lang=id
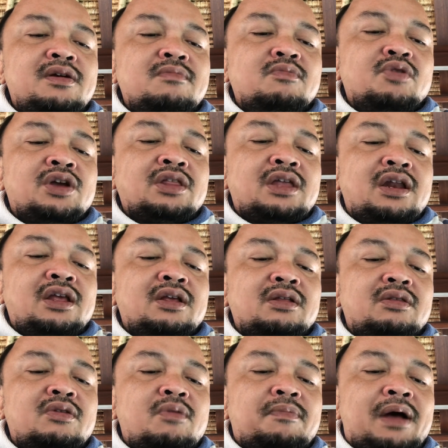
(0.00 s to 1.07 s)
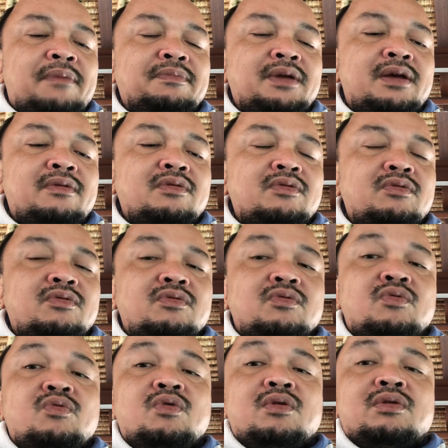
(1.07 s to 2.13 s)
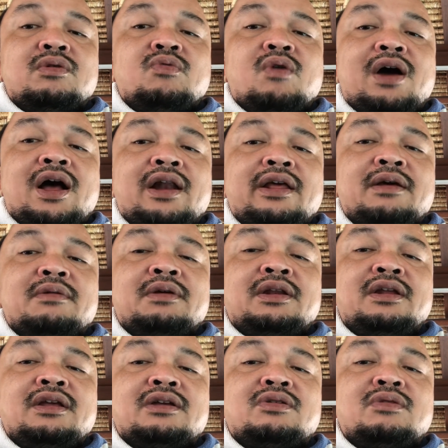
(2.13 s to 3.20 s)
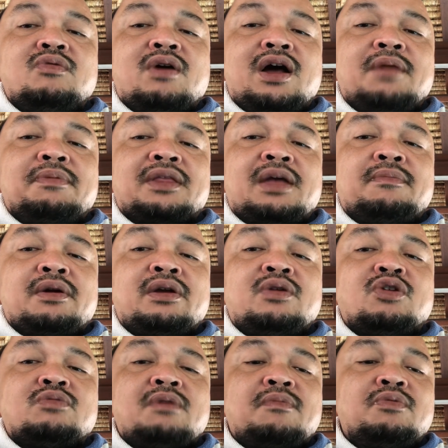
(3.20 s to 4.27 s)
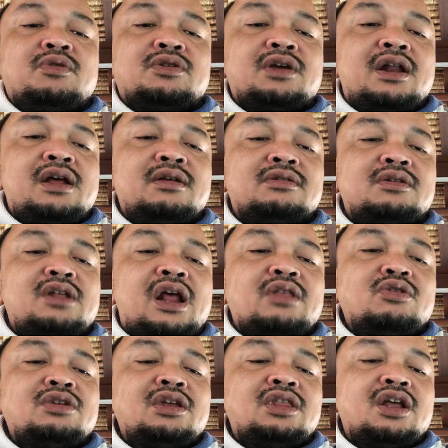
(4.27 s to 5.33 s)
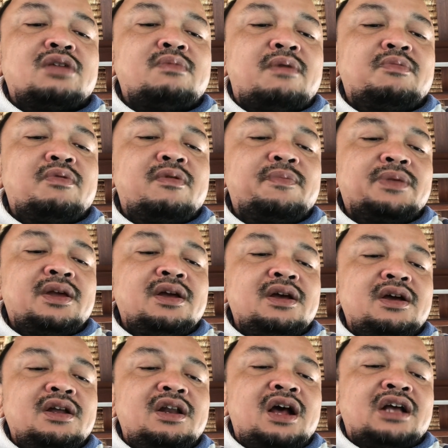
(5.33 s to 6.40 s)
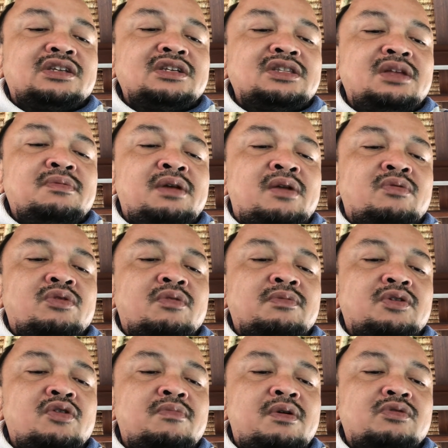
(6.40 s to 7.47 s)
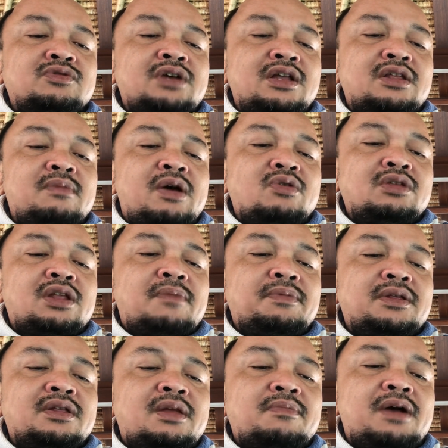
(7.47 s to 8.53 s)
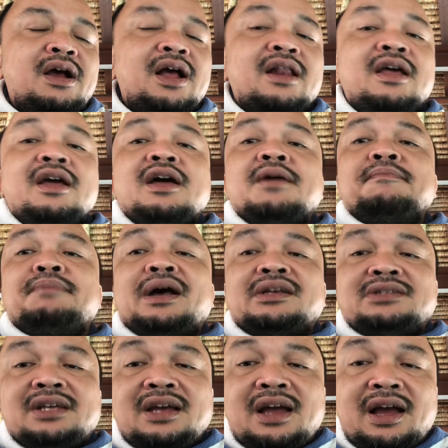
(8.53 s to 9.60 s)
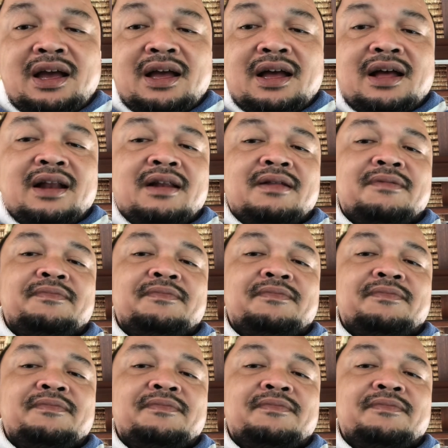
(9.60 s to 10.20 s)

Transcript: Mungkin tadi top up-nya dua, dua kali, eh, ininya dua kali pertama mungkin 250, sekarang 100 ya 350. Dengan sistem untuk mencoba usaha baru tapi tetap gagal. Pasti gagal.